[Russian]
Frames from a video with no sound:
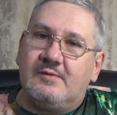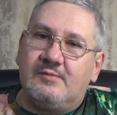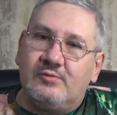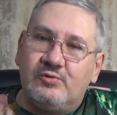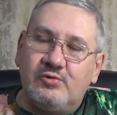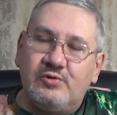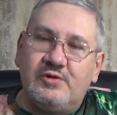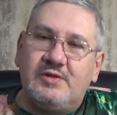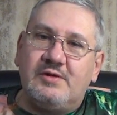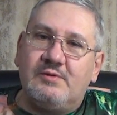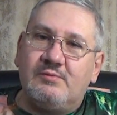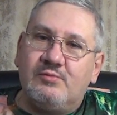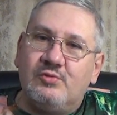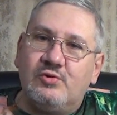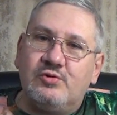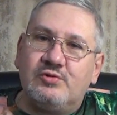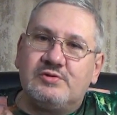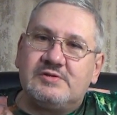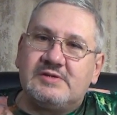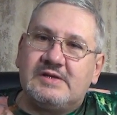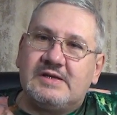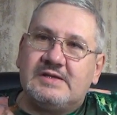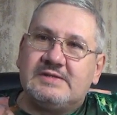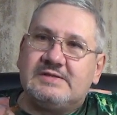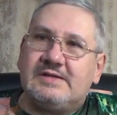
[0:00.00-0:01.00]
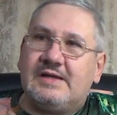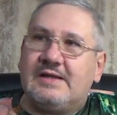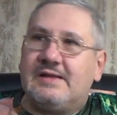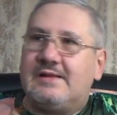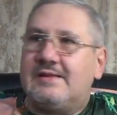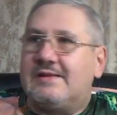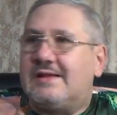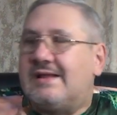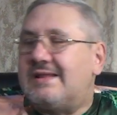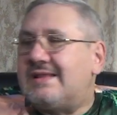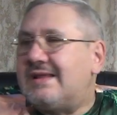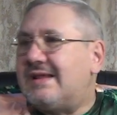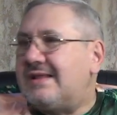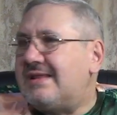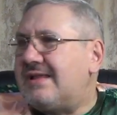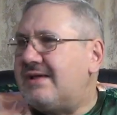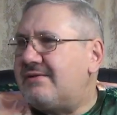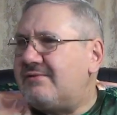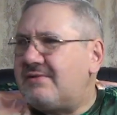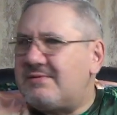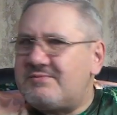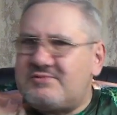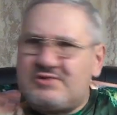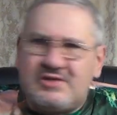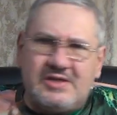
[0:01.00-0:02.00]
Многие могут сказать, да
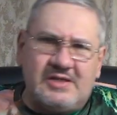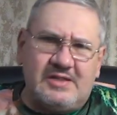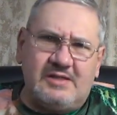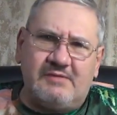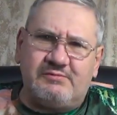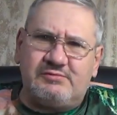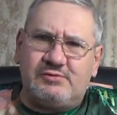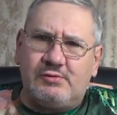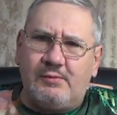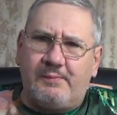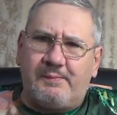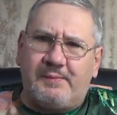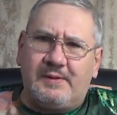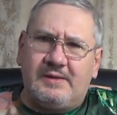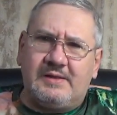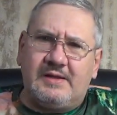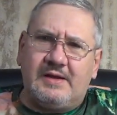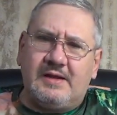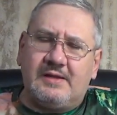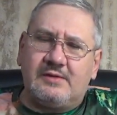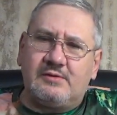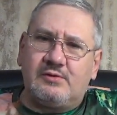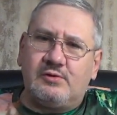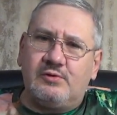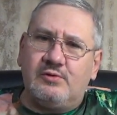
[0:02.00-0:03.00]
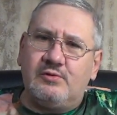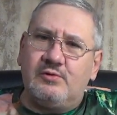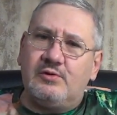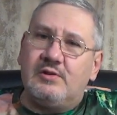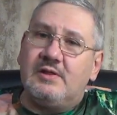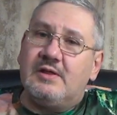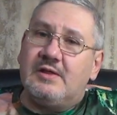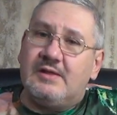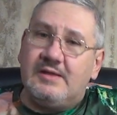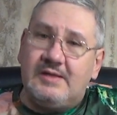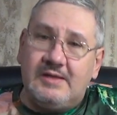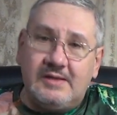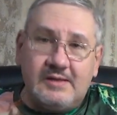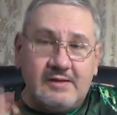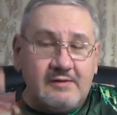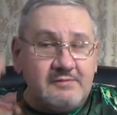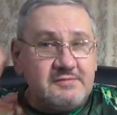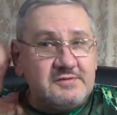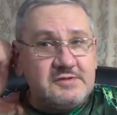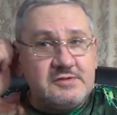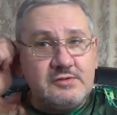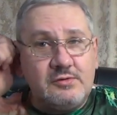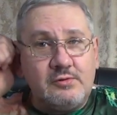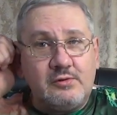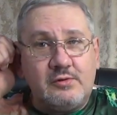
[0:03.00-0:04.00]
тогда вообще на все подряд клюют. Не на
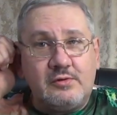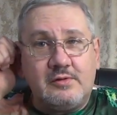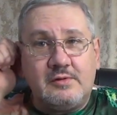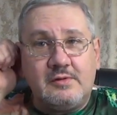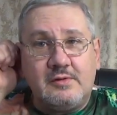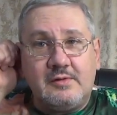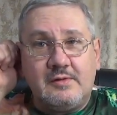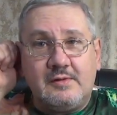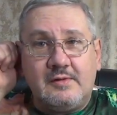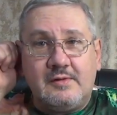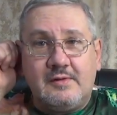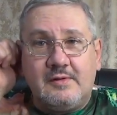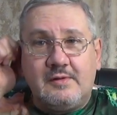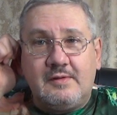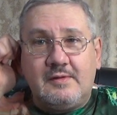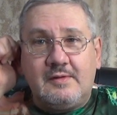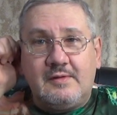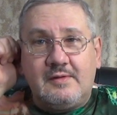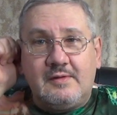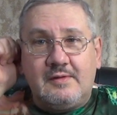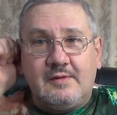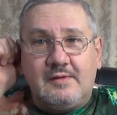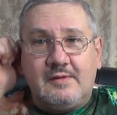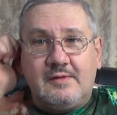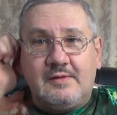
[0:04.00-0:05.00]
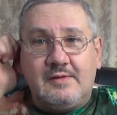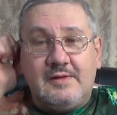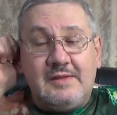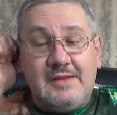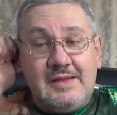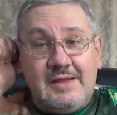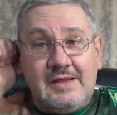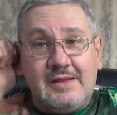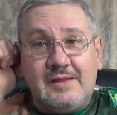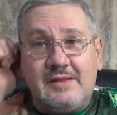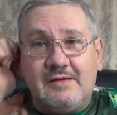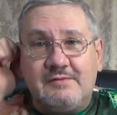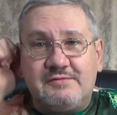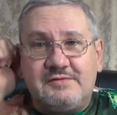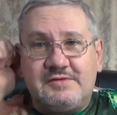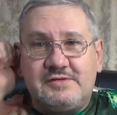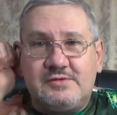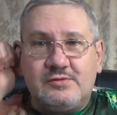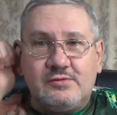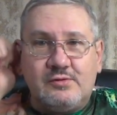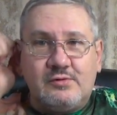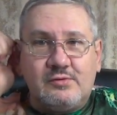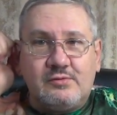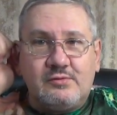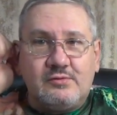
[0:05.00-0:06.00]
все. Не на
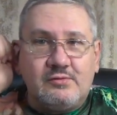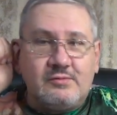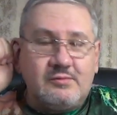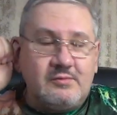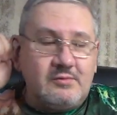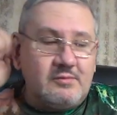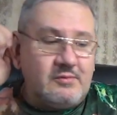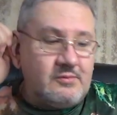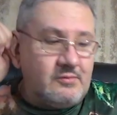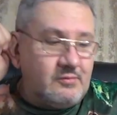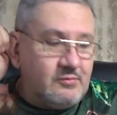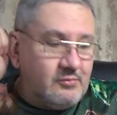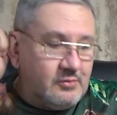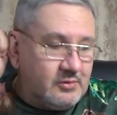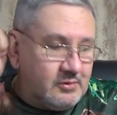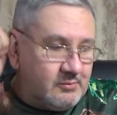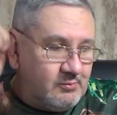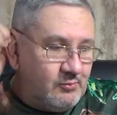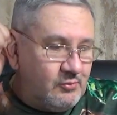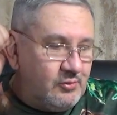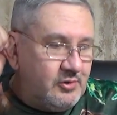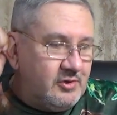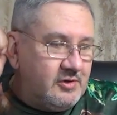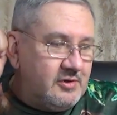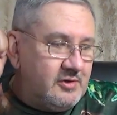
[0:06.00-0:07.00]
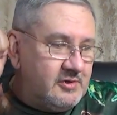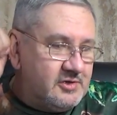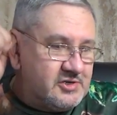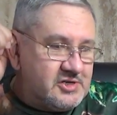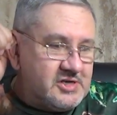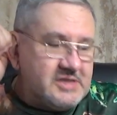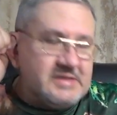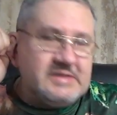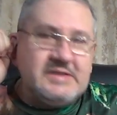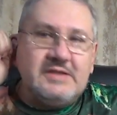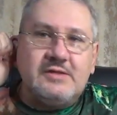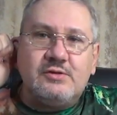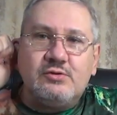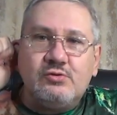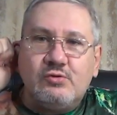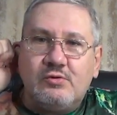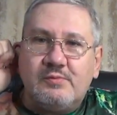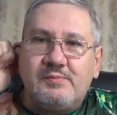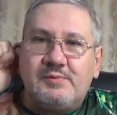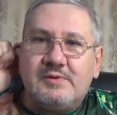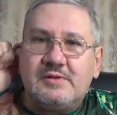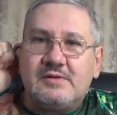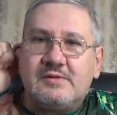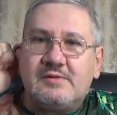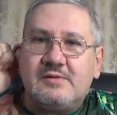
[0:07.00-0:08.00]
все. Вот мой жизненный
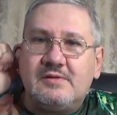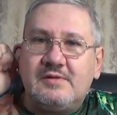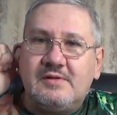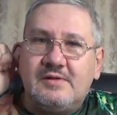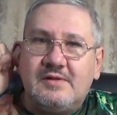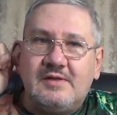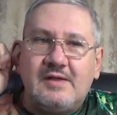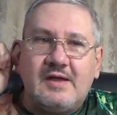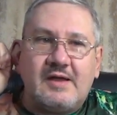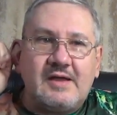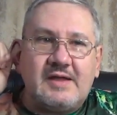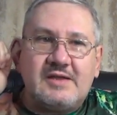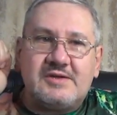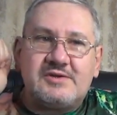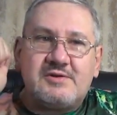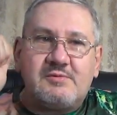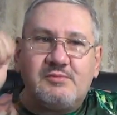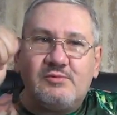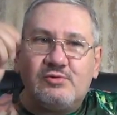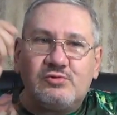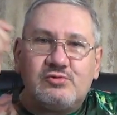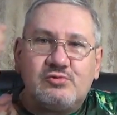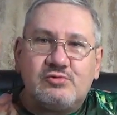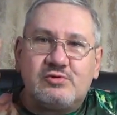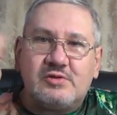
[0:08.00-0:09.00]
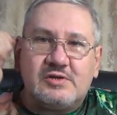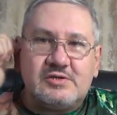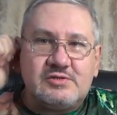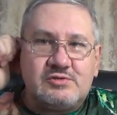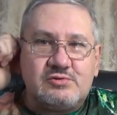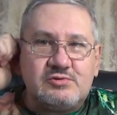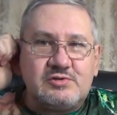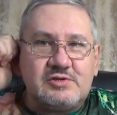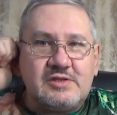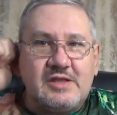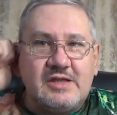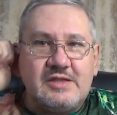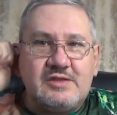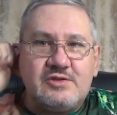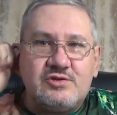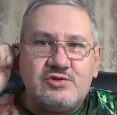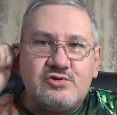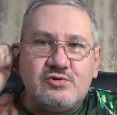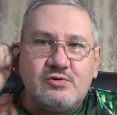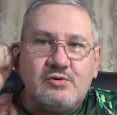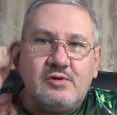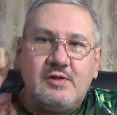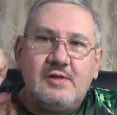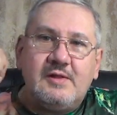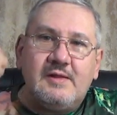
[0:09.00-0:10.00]
опыт, я, конечно, могу тут рассуждать
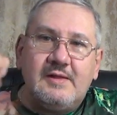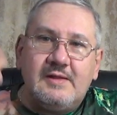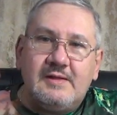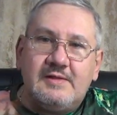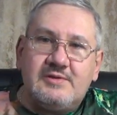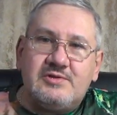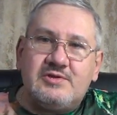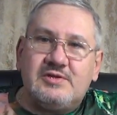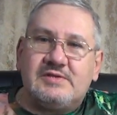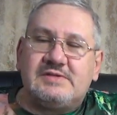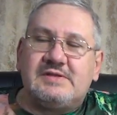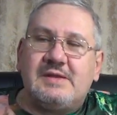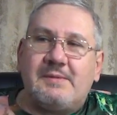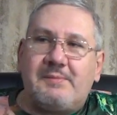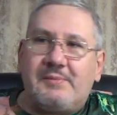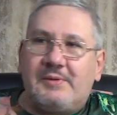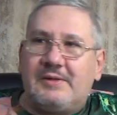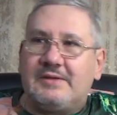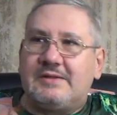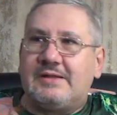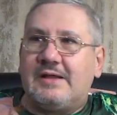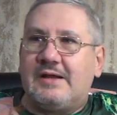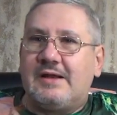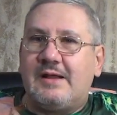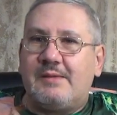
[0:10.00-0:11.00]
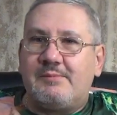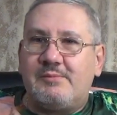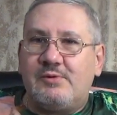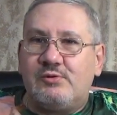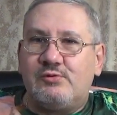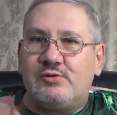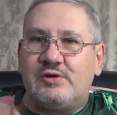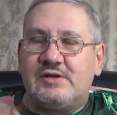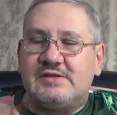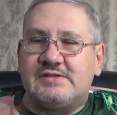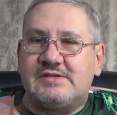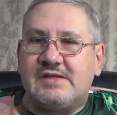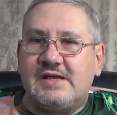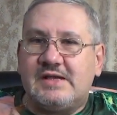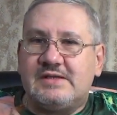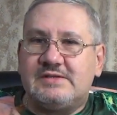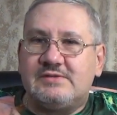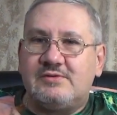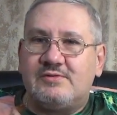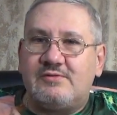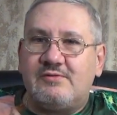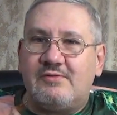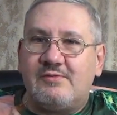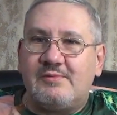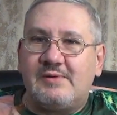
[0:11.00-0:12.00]
еще часа полтора, могу
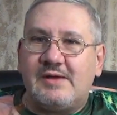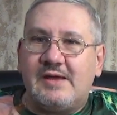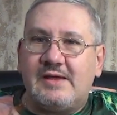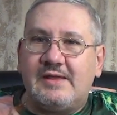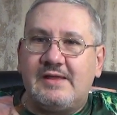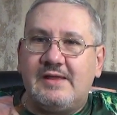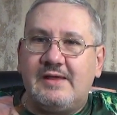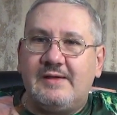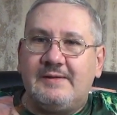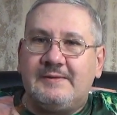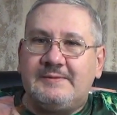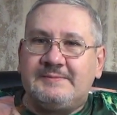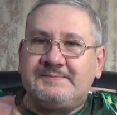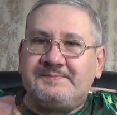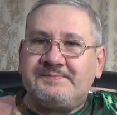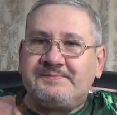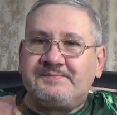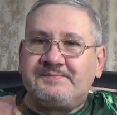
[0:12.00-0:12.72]
рассказывать вам, как я